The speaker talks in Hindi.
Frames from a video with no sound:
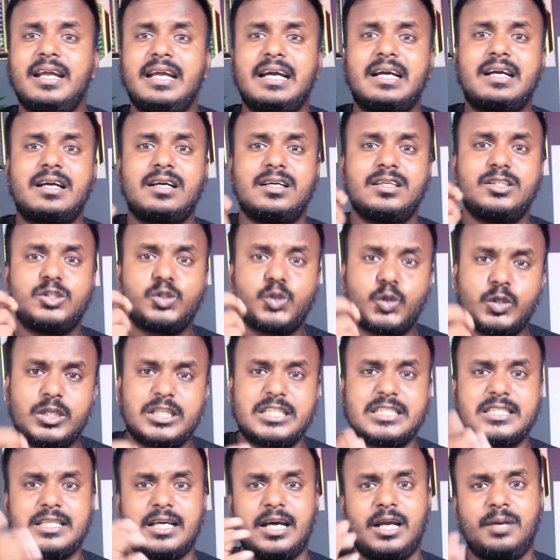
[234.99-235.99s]
एक
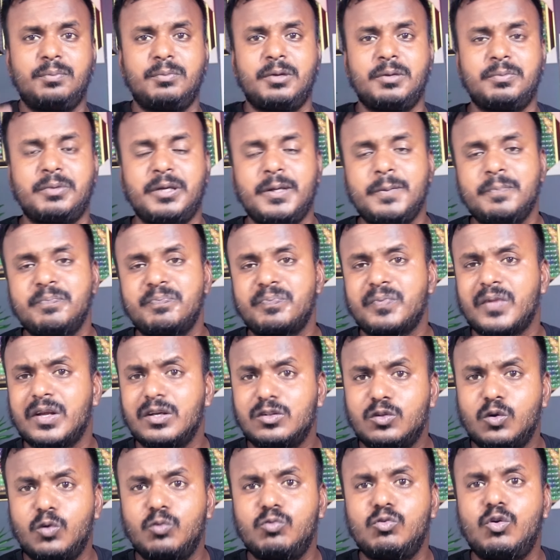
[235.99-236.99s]
छोटे शहर में भी
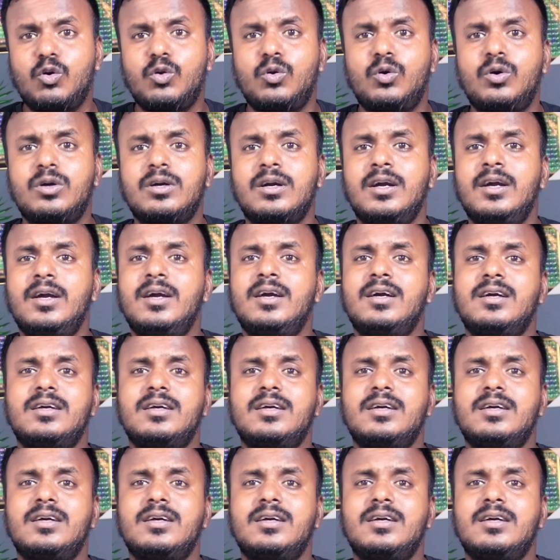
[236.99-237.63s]
तो वो लोग